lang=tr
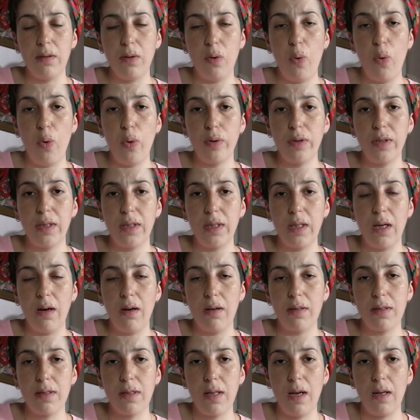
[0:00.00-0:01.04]
oradaki
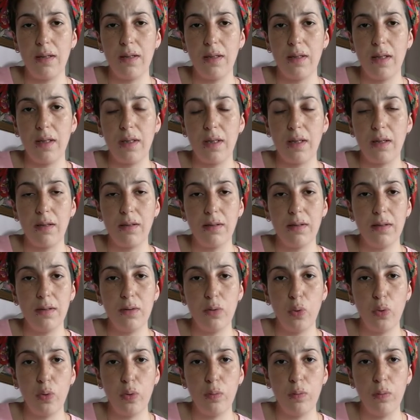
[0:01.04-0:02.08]
hastanedeki kadın
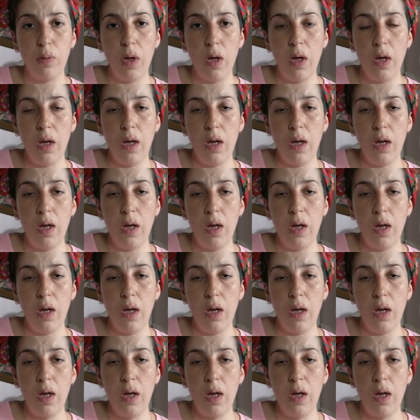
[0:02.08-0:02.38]
doğum